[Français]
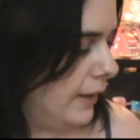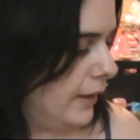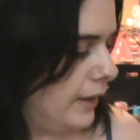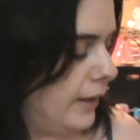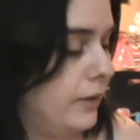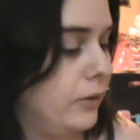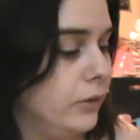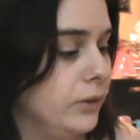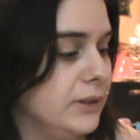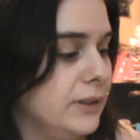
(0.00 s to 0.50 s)

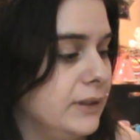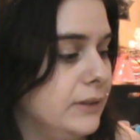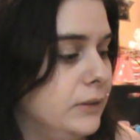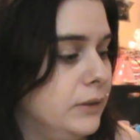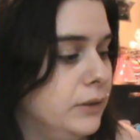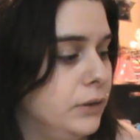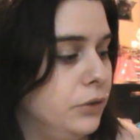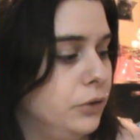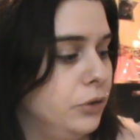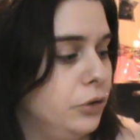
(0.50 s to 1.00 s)
Et donc c'est
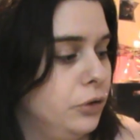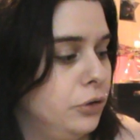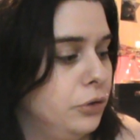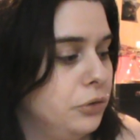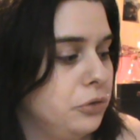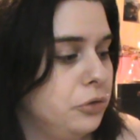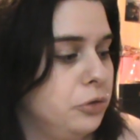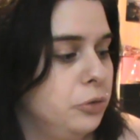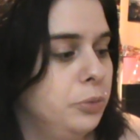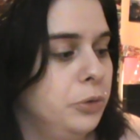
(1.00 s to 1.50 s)
une
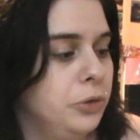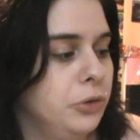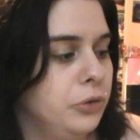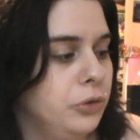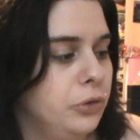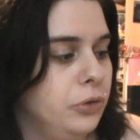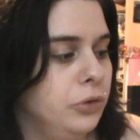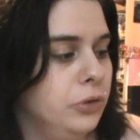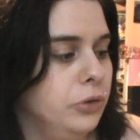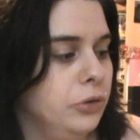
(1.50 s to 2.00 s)

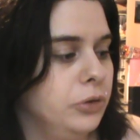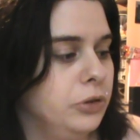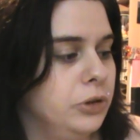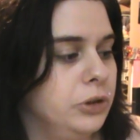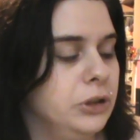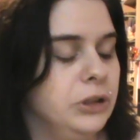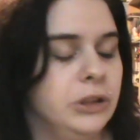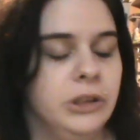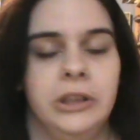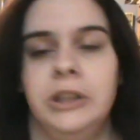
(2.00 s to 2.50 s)
youtubeuse que
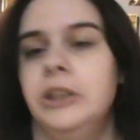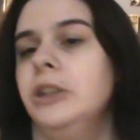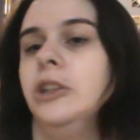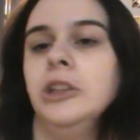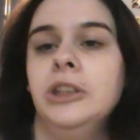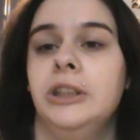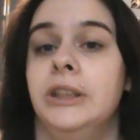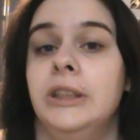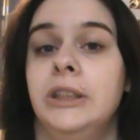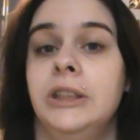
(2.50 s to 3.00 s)

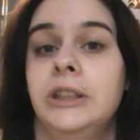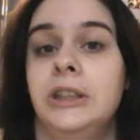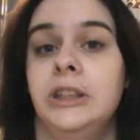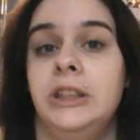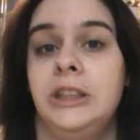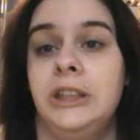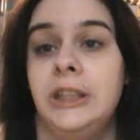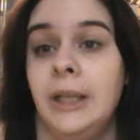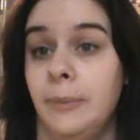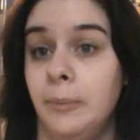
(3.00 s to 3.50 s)

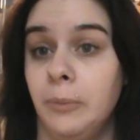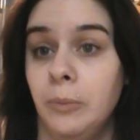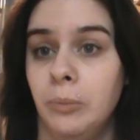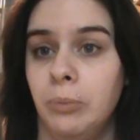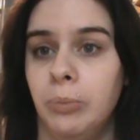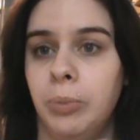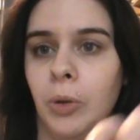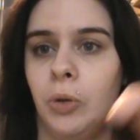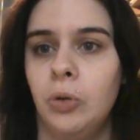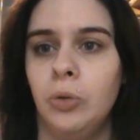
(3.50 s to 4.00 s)
j'aime
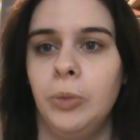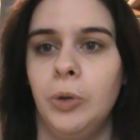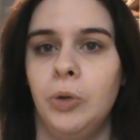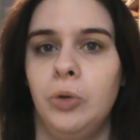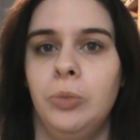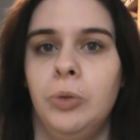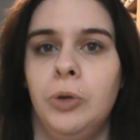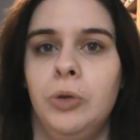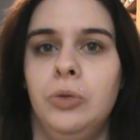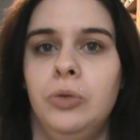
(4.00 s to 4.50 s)
beaucoup
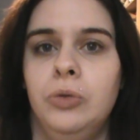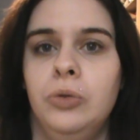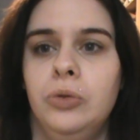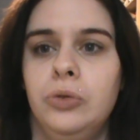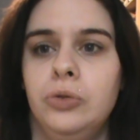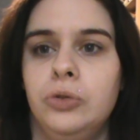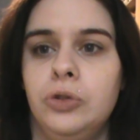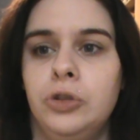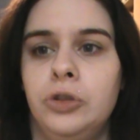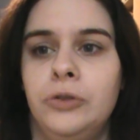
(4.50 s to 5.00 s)
beaucoup beaucoup.
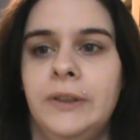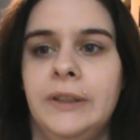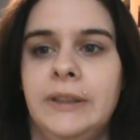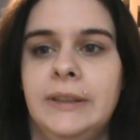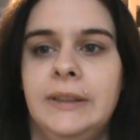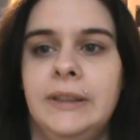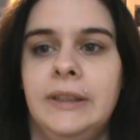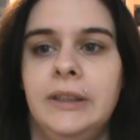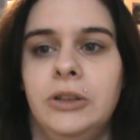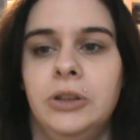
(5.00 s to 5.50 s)
Je vais
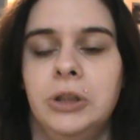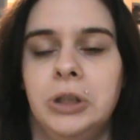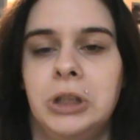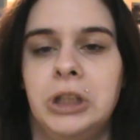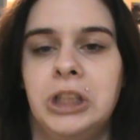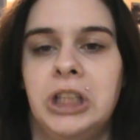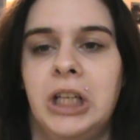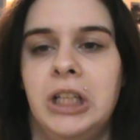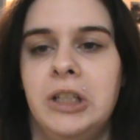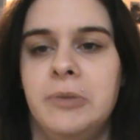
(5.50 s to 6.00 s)
essayer de
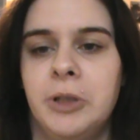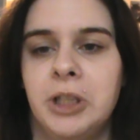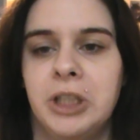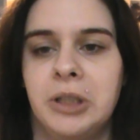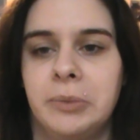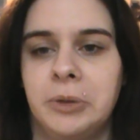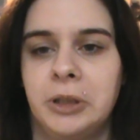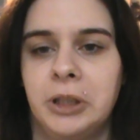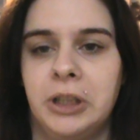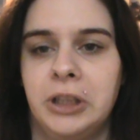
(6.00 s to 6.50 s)
caler ma
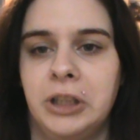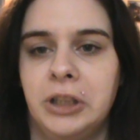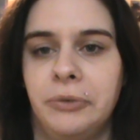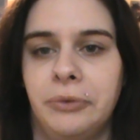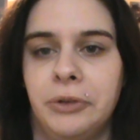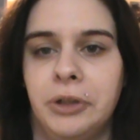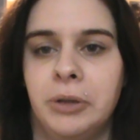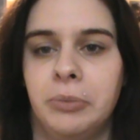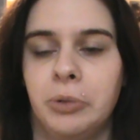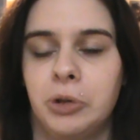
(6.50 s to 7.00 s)
caméra qui
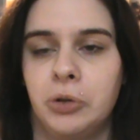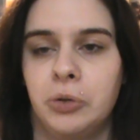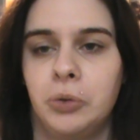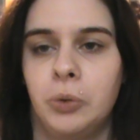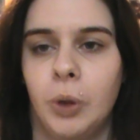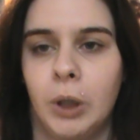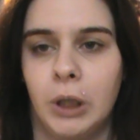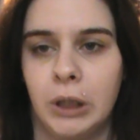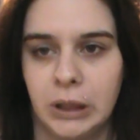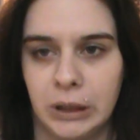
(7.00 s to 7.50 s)
fait n'importe
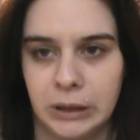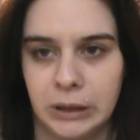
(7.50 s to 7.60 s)
quoi.